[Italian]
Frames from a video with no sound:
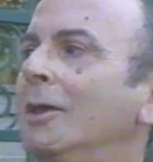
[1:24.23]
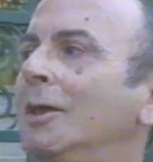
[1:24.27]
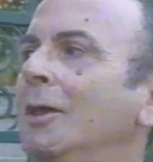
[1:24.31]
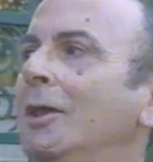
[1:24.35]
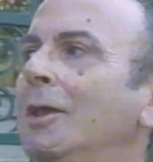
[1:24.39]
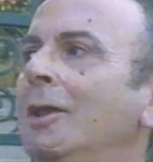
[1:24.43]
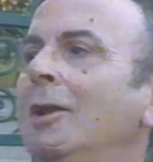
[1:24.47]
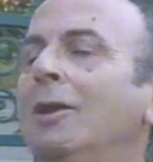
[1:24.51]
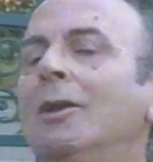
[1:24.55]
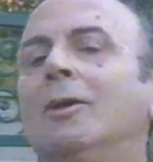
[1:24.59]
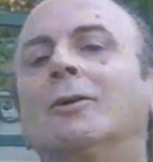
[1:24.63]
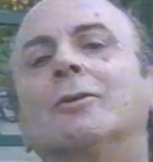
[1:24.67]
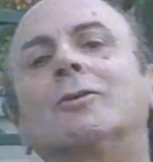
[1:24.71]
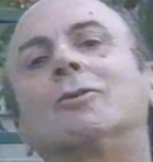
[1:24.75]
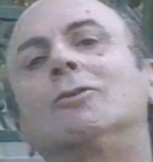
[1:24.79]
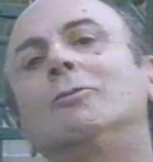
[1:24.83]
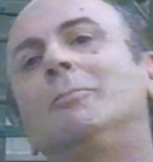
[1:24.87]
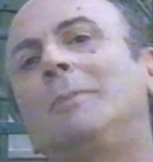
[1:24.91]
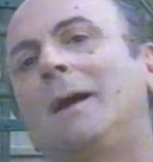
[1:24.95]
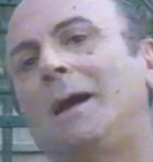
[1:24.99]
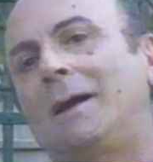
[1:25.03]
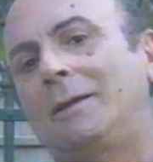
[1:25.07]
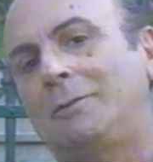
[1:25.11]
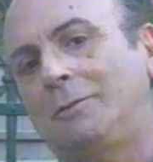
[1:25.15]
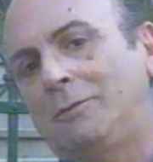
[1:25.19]
il
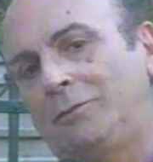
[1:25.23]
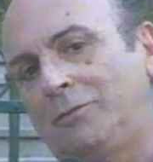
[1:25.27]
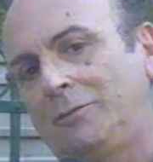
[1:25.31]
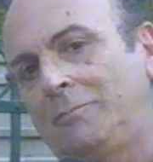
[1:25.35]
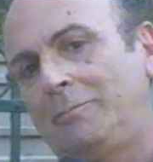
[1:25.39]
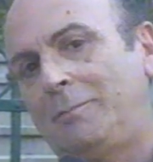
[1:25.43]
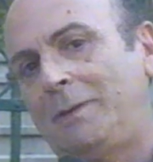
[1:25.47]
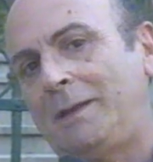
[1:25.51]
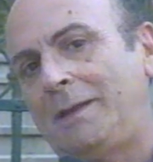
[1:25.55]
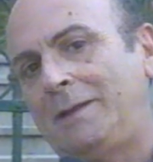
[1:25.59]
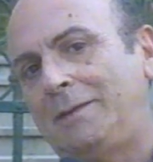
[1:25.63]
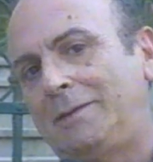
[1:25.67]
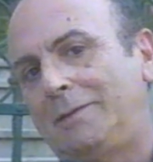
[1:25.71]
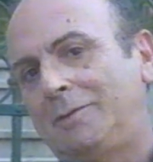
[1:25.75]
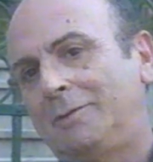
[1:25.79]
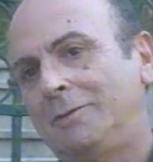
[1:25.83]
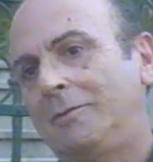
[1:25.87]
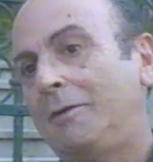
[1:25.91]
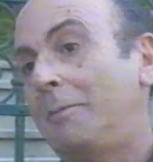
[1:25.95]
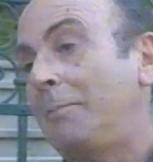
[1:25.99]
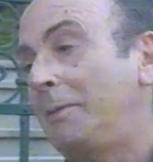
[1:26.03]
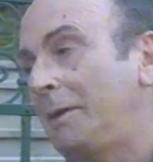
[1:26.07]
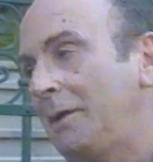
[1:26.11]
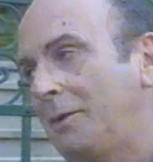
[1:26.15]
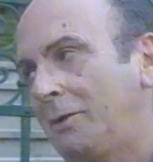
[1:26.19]
romano simpatico,
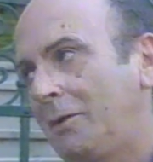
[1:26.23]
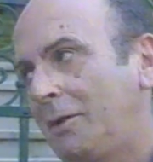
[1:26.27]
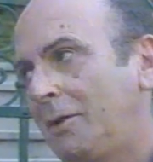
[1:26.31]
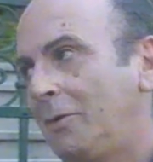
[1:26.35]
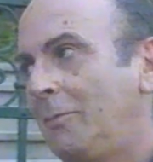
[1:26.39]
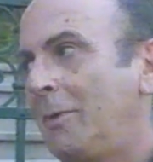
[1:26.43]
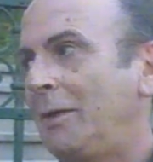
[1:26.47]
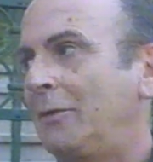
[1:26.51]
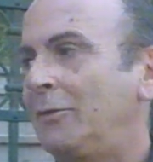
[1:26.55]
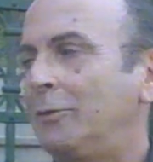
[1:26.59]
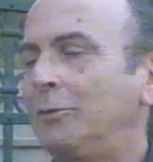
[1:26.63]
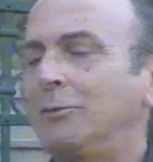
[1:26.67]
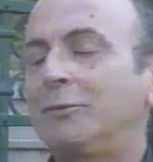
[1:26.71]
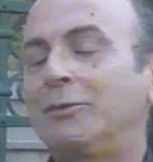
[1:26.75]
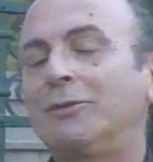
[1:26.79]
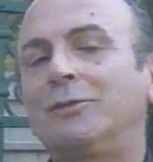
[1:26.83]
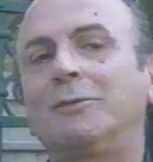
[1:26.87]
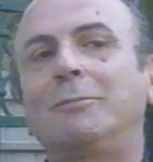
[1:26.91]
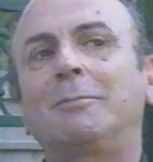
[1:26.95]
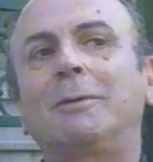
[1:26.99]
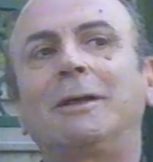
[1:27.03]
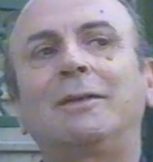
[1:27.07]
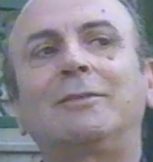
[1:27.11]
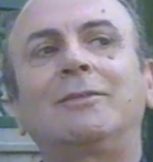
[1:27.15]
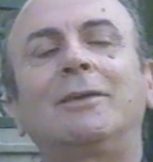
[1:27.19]
ah, perché i romani sono tutti
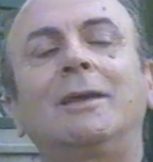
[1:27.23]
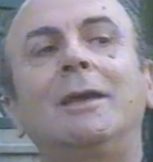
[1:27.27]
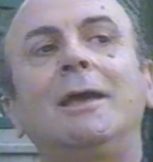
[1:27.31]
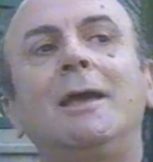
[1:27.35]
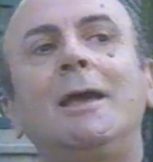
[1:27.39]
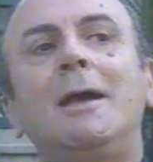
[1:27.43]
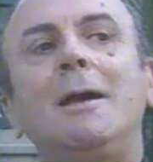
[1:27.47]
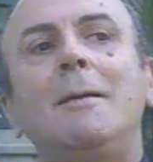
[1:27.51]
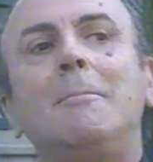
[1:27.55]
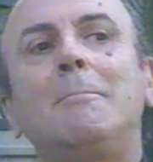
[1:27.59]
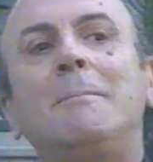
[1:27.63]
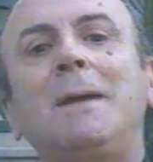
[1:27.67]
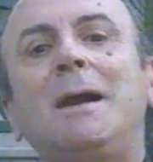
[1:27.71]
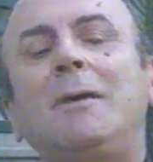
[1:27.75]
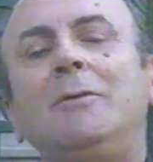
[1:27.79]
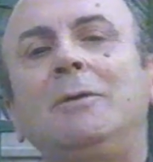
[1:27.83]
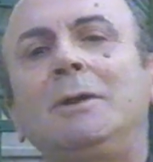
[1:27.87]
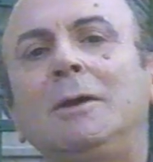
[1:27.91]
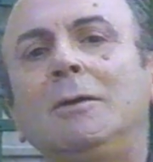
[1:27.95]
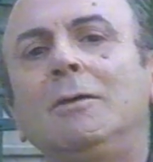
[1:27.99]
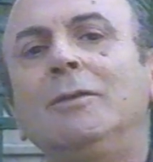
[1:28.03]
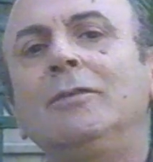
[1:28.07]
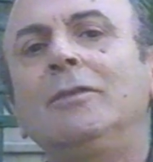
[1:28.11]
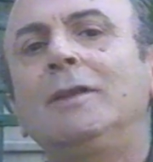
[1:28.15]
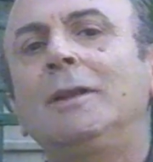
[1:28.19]
simpatici, ma
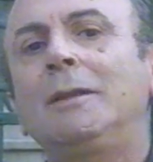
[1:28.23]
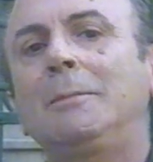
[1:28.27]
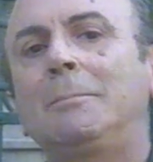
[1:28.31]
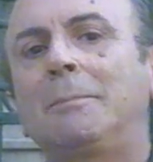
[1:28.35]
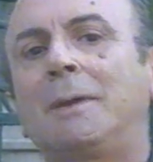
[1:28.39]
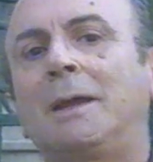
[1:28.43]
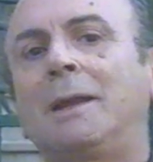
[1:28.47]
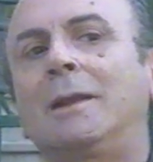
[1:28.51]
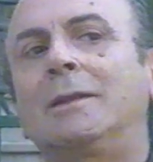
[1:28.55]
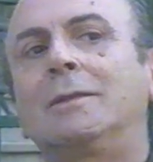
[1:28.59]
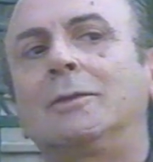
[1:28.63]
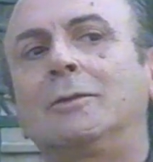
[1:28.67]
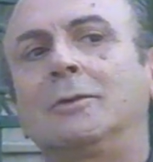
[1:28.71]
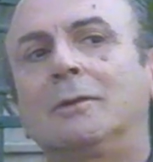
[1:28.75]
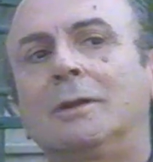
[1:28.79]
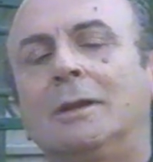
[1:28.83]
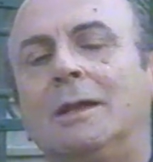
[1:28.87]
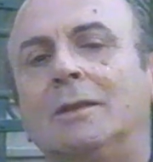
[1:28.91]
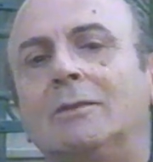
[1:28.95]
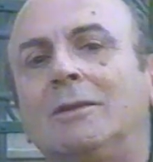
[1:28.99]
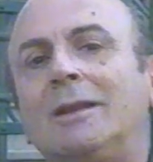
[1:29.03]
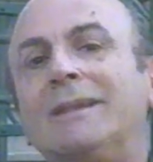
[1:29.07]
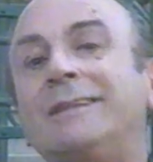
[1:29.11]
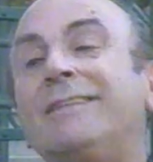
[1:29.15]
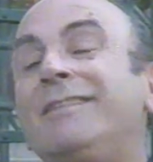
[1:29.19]
una cosa era bella di
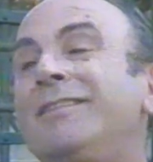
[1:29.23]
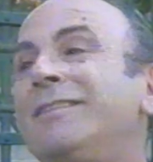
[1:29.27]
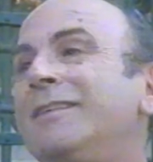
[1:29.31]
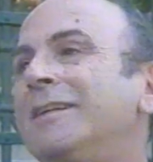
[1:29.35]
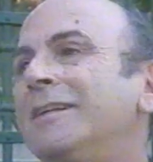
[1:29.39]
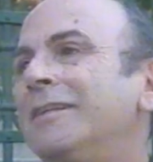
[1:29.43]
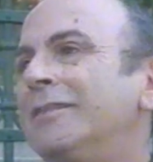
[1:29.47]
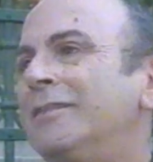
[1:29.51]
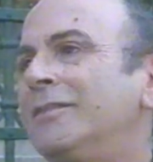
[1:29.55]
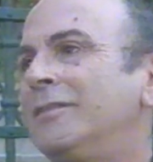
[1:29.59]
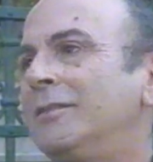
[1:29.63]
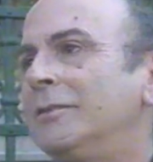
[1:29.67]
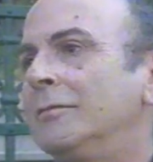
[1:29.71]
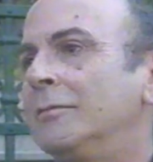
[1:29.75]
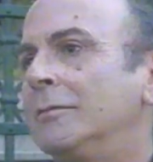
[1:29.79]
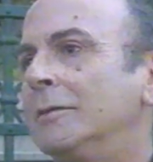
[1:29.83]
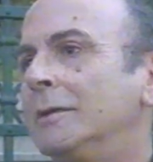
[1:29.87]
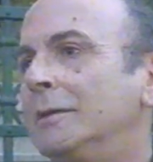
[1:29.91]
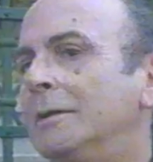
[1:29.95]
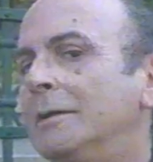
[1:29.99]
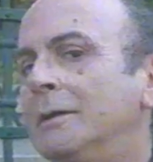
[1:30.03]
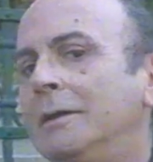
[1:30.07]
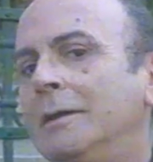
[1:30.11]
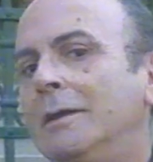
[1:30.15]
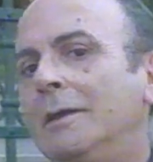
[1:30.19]
Corrado, la
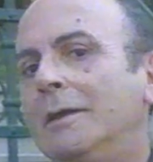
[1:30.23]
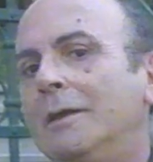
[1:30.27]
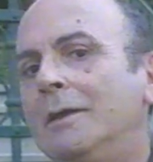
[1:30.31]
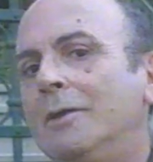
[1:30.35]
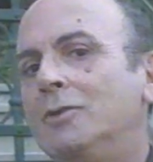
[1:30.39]
discrezione.